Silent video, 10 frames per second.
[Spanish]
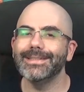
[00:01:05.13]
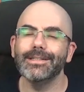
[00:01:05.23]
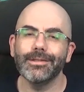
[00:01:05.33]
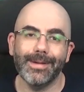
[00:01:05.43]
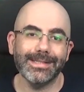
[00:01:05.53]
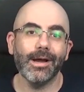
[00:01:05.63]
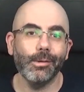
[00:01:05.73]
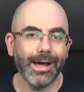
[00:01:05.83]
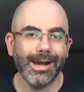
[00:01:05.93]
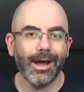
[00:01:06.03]
si vais a
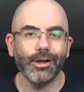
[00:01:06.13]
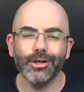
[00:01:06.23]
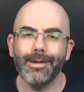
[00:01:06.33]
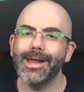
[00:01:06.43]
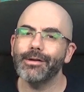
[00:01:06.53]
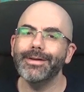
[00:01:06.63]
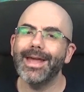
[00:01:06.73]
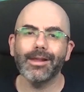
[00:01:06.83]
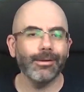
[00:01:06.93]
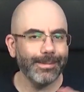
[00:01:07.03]
jugarla os la va a
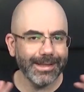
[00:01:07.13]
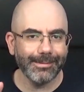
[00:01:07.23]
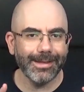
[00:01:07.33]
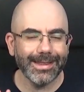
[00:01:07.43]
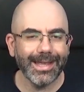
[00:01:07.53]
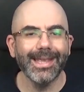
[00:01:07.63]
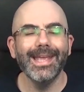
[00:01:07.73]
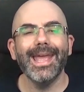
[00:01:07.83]
arruinar completamente.